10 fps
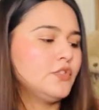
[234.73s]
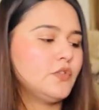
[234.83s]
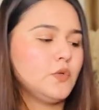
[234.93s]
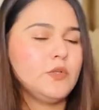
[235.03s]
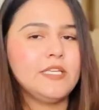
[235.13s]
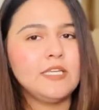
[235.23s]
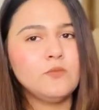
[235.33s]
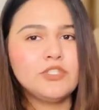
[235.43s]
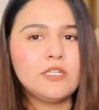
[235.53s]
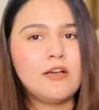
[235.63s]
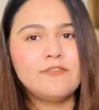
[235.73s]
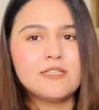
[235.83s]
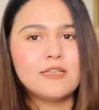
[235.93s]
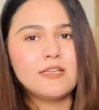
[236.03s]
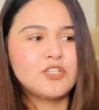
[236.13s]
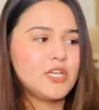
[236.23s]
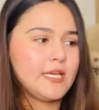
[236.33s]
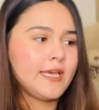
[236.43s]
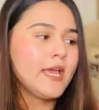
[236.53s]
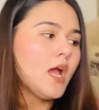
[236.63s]
सो ये मुझे काफ़ी ज़्यादा अच्छे
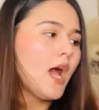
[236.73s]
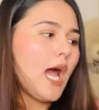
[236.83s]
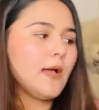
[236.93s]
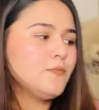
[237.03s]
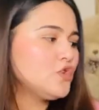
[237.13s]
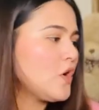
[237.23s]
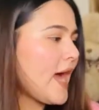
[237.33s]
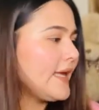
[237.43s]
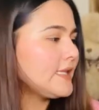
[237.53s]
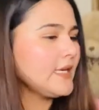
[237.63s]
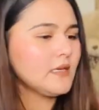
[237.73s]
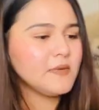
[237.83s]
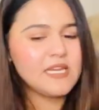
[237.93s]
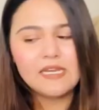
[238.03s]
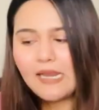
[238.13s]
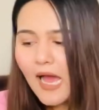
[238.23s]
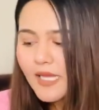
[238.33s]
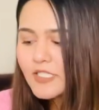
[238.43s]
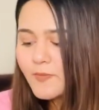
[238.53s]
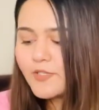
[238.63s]
लगे अब जो आई थिंक मेरी
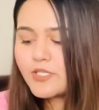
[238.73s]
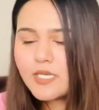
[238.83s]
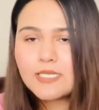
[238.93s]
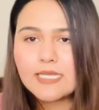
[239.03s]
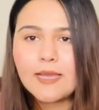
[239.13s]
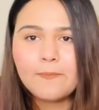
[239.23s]
लास्ट परचेज है